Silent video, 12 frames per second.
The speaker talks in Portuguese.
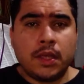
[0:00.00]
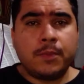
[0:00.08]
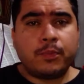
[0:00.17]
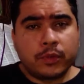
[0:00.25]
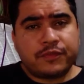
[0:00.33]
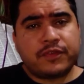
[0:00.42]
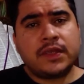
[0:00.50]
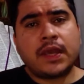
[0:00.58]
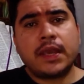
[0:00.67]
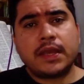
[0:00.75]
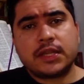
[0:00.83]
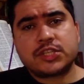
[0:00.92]
E por fim,
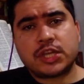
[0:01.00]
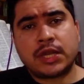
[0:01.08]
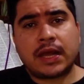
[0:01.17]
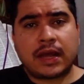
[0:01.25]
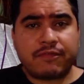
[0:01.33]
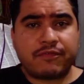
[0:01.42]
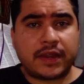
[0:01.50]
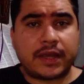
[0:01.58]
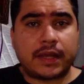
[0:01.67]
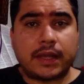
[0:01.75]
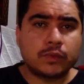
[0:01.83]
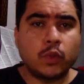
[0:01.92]
a igreja na
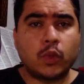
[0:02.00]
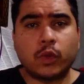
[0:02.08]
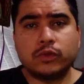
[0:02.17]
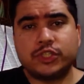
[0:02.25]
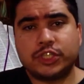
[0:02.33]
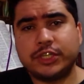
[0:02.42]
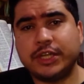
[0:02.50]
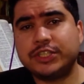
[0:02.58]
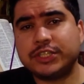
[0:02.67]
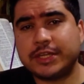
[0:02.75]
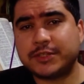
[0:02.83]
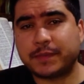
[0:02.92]
África, o
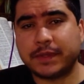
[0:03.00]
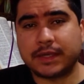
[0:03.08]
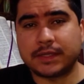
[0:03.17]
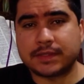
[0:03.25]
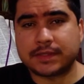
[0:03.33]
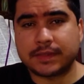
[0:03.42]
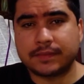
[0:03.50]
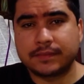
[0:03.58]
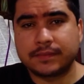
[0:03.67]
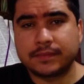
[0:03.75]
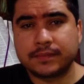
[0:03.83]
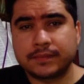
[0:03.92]
continente da esperança.
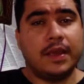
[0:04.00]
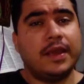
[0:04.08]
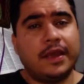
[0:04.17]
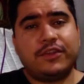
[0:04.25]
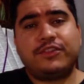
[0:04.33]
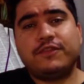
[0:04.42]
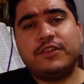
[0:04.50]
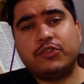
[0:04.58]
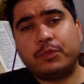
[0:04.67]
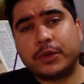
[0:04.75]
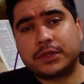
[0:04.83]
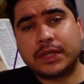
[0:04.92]
Este
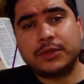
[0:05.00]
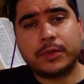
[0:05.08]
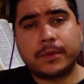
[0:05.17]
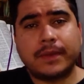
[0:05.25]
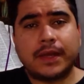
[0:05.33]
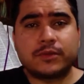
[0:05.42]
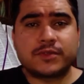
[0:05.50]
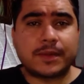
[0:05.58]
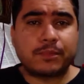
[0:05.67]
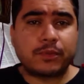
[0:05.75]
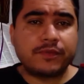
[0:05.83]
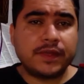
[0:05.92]
vídeo, portanto, irmãos,
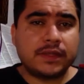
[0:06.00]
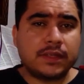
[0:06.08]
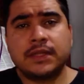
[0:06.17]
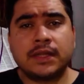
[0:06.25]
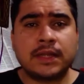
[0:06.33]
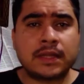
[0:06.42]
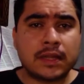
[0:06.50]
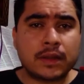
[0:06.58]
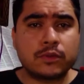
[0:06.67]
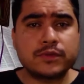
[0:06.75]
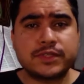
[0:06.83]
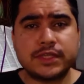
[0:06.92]
aproveitando a data da
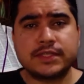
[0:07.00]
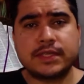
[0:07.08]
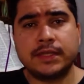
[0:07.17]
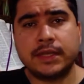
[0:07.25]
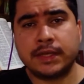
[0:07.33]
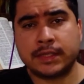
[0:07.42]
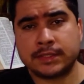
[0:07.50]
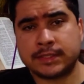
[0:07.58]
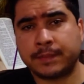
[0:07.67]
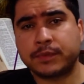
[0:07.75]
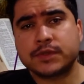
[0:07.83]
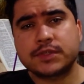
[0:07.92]
consciência negra que se
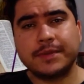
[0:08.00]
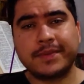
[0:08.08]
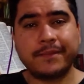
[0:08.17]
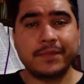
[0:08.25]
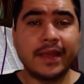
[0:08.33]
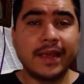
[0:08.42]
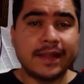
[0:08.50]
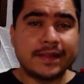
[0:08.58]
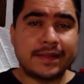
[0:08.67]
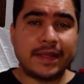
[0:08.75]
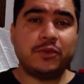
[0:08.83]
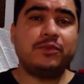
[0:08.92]
aproxima,
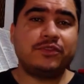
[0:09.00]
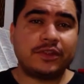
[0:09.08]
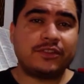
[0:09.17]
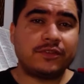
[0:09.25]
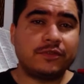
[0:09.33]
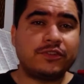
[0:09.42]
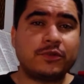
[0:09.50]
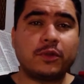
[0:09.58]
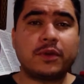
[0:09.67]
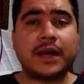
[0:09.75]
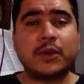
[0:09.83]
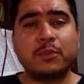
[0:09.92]
tem o objetivo de
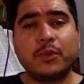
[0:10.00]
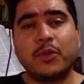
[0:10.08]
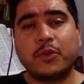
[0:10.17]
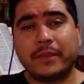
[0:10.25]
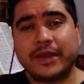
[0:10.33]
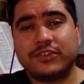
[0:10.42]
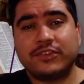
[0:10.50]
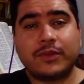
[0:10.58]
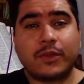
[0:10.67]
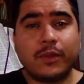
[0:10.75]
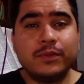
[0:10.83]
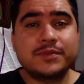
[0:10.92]
colocar um pouco mais de
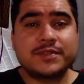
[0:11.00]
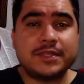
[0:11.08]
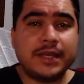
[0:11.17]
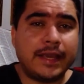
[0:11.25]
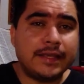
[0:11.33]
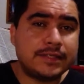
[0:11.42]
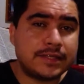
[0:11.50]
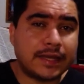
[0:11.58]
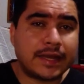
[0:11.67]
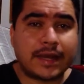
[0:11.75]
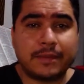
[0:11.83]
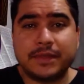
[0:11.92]
consciência
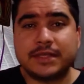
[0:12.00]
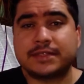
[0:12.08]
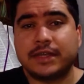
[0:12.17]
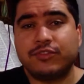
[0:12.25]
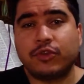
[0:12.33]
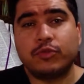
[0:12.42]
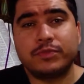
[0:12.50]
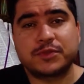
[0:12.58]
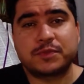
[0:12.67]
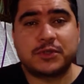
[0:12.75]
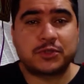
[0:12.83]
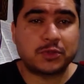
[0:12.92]
na cabeça de algumas
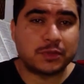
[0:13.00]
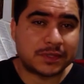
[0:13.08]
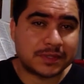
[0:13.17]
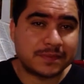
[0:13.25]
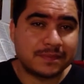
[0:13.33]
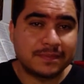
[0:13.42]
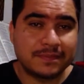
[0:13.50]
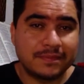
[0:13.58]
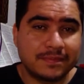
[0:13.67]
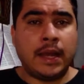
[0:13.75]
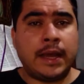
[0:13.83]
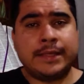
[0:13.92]
pessoas.
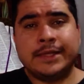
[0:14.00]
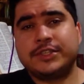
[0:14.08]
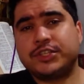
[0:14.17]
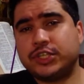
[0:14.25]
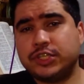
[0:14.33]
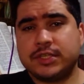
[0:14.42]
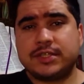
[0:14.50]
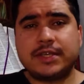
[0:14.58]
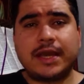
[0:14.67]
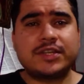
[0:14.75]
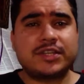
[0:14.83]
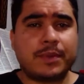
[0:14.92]
Aí antes de
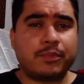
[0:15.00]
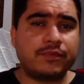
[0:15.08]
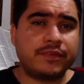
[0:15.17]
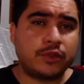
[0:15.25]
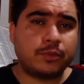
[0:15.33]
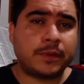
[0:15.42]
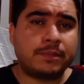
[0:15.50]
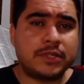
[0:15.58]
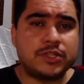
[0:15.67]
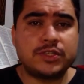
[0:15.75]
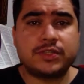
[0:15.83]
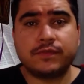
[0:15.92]
iniciar, já aproveito para
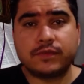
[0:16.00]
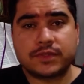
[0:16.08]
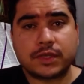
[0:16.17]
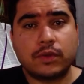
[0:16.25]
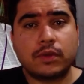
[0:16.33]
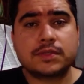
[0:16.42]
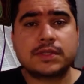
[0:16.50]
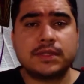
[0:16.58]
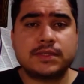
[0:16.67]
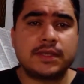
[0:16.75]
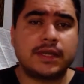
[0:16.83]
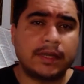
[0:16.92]
pedir se você gosta
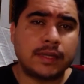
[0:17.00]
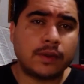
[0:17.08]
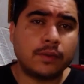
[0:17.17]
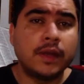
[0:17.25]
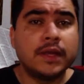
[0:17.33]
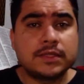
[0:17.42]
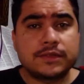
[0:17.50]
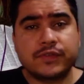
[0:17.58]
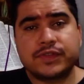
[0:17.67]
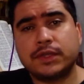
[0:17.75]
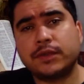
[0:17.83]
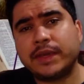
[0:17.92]
desse canal, se
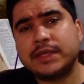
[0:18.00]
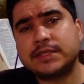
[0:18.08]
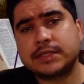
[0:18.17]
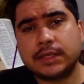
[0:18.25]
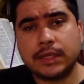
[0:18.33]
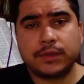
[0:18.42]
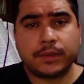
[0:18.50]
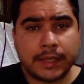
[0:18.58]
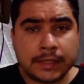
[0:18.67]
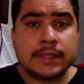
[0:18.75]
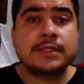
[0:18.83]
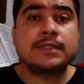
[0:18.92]
você não é inscrito
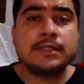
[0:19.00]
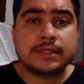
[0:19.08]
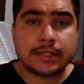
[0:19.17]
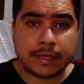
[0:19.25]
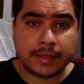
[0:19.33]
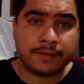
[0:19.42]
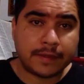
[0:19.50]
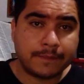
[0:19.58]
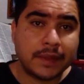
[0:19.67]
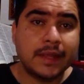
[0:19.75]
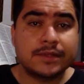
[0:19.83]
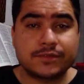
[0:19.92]
ainda, se inscreva.
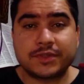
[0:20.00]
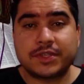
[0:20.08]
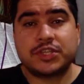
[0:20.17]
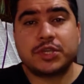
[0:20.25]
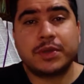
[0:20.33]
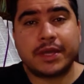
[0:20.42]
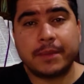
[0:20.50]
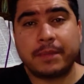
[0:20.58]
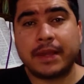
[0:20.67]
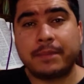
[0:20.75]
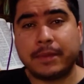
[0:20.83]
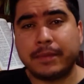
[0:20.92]
Se você chegou aqui
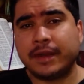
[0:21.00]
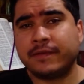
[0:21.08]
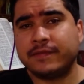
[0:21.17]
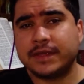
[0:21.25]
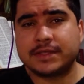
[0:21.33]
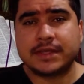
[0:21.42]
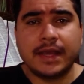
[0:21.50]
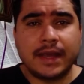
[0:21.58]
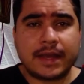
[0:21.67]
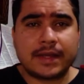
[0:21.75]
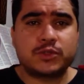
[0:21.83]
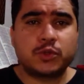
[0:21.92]
pela primeira vez,
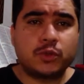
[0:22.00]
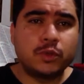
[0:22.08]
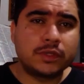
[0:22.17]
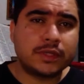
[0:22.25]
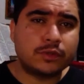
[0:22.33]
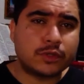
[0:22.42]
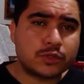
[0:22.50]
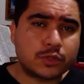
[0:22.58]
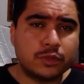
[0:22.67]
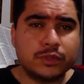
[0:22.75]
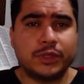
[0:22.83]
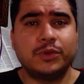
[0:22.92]
caso curta o nosso
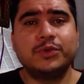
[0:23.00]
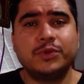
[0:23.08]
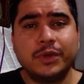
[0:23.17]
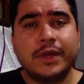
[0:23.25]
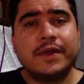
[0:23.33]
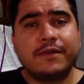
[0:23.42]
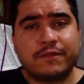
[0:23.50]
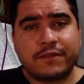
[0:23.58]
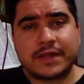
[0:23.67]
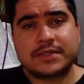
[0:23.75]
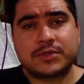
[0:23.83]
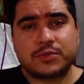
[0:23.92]
conteúdo,
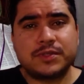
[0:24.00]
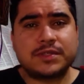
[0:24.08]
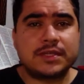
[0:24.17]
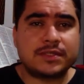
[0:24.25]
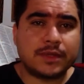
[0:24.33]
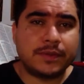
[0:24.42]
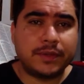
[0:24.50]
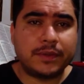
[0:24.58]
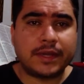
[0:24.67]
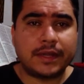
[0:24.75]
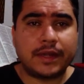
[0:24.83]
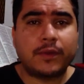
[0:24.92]
faça sua inscrição aí no
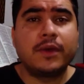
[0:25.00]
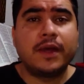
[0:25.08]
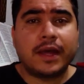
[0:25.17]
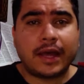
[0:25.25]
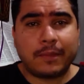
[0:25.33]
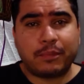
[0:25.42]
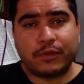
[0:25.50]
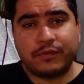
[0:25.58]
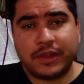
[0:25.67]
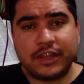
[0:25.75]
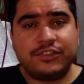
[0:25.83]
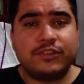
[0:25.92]
canal,
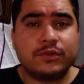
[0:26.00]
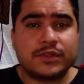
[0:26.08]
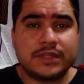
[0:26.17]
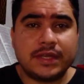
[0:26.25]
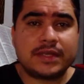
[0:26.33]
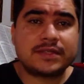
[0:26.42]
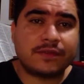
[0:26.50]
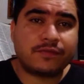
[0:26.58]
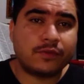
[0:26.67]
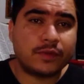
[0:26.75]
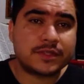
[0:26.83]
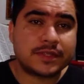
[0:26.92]
aproveite e nos dê essa
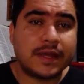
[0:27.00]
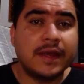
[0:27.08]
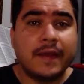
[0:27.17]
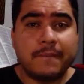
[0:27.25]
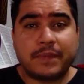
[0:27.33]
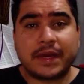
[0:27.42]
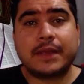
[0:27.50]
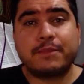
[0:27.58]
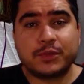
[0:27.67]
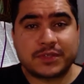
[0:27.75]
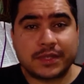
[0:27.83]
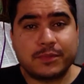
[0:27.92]
força para que
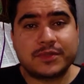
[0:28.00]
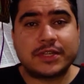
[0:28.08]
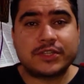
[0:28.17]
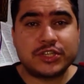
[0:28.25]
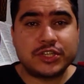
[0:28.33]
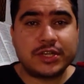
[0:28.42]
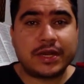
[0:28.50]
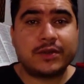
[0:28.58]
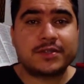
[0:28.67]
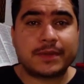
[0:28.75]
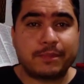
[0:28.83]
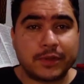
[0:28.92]
possamos atingir a
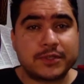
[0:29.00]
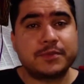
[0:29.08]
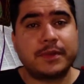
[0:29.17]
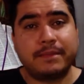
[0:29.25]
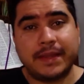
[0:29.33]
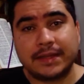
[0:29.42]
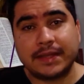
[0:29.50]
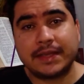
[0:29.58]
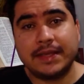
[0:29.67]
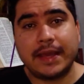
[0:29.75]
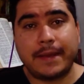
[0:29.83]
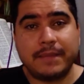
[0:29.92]
nossa próxima meta,
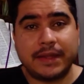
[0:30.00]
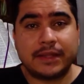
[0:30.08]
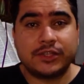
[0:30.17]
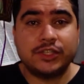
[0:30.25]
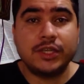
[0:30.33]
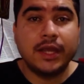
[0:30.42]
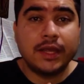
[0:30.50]
que é a meta de